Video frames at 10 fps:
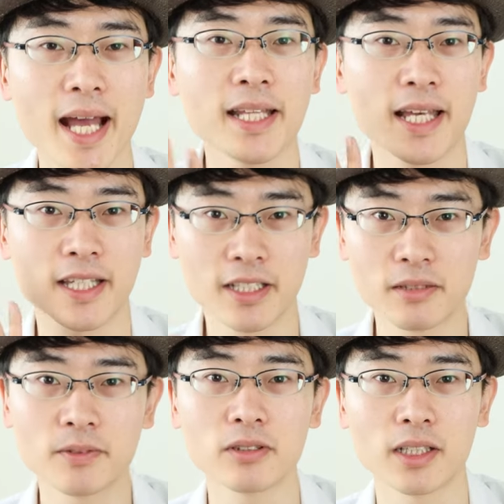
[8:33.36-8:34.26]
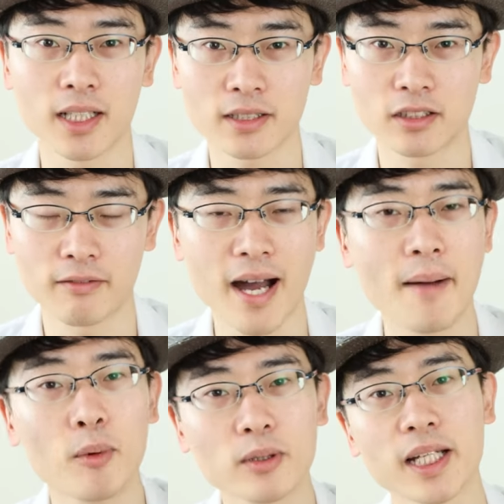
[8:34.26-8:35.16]
部屋で聞く分に関して
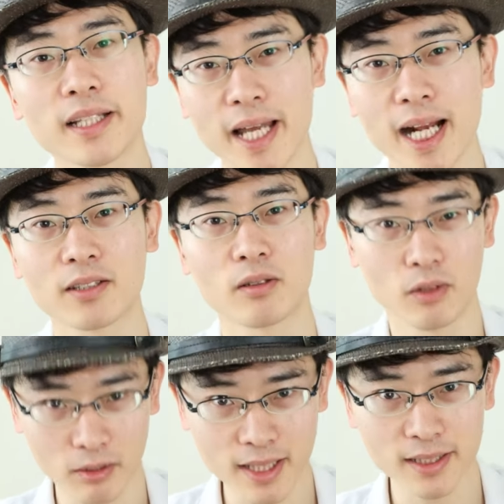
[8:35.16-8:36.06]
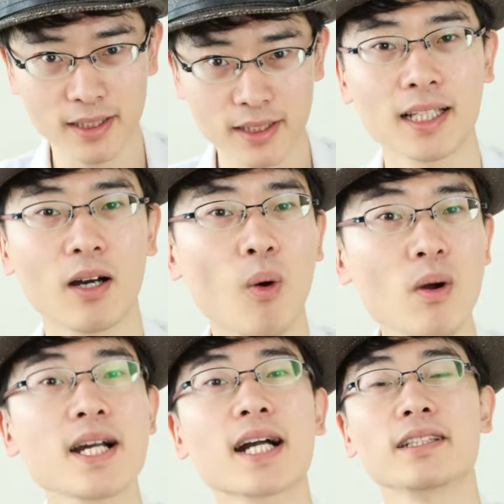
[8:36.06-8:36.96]
は問題ないかと思います。ただ、
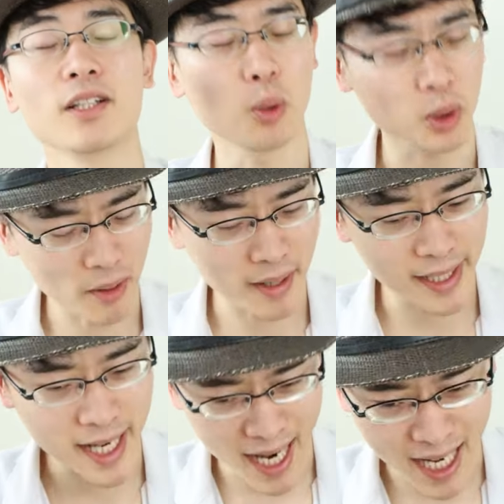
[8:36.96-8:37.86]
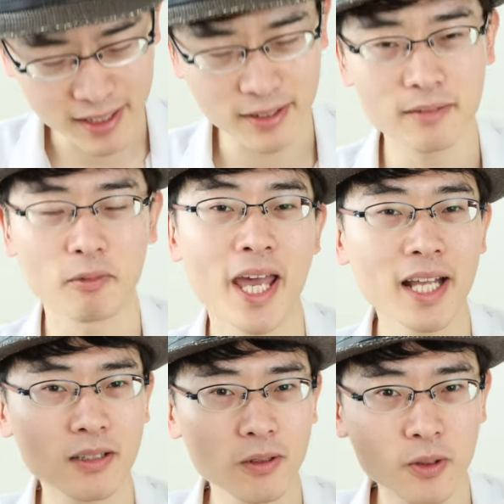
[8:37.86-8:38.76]
音楽にこだわりがあるぞ。もう
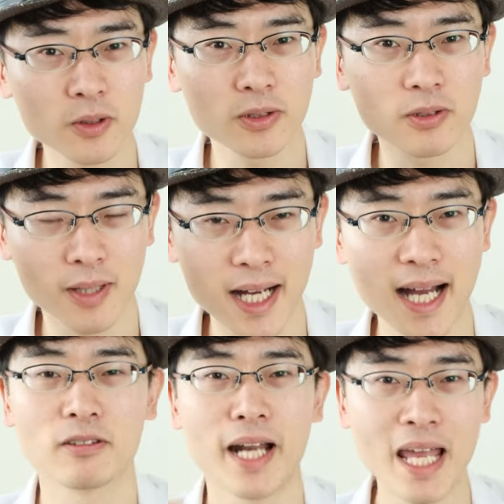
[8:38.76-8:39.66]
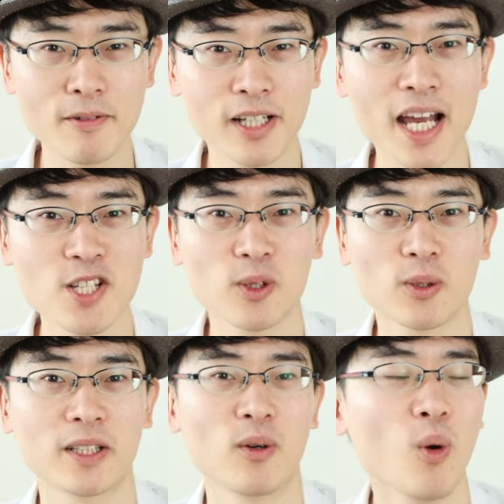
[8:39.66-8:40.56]
ヘッドホンとか、ライブ会場
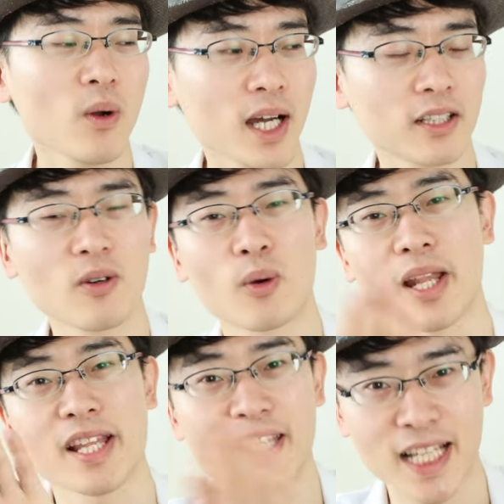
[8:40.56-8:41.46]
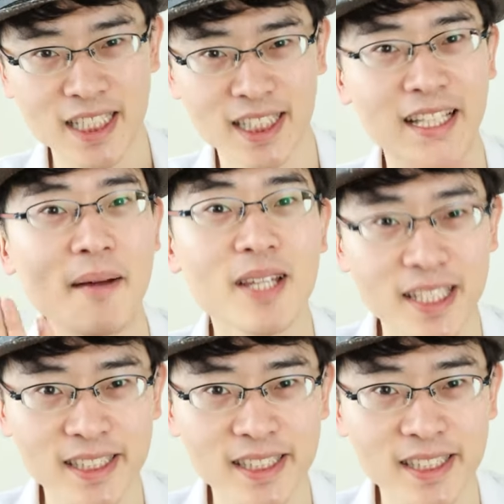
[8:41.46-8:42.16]
とかの音楽をこれに期待しちゃダメで